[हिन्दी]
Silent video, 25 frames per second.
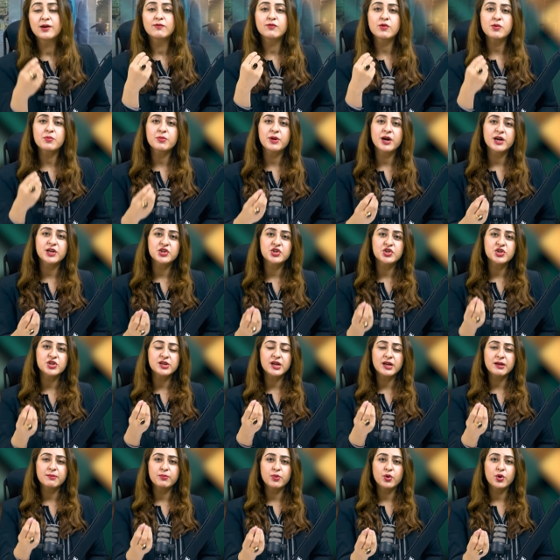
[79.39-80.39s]
वो माशरे
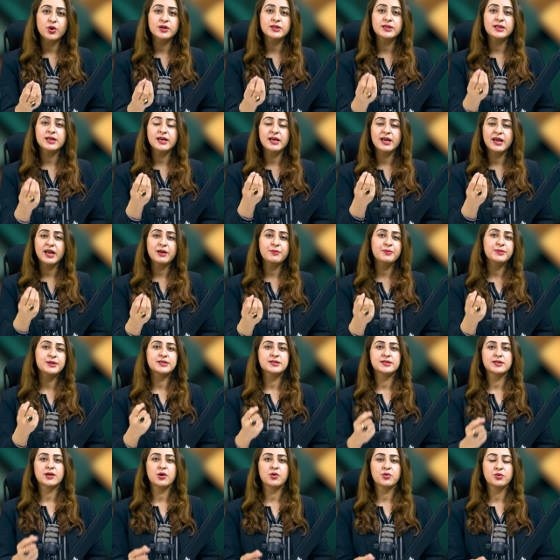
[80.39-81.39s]
का एक बहुत अहम
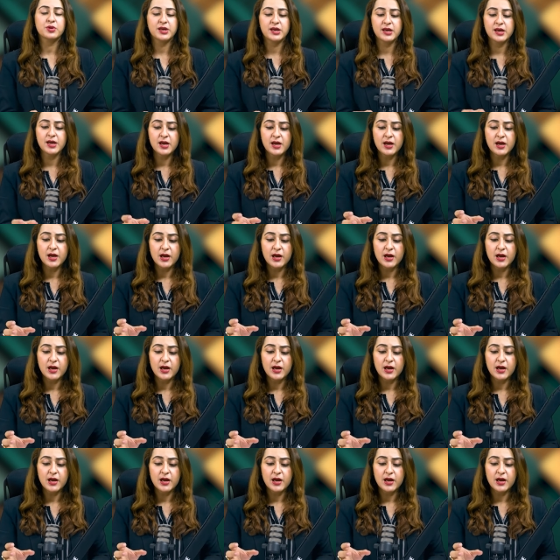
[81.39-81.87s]
हिस्सा होगी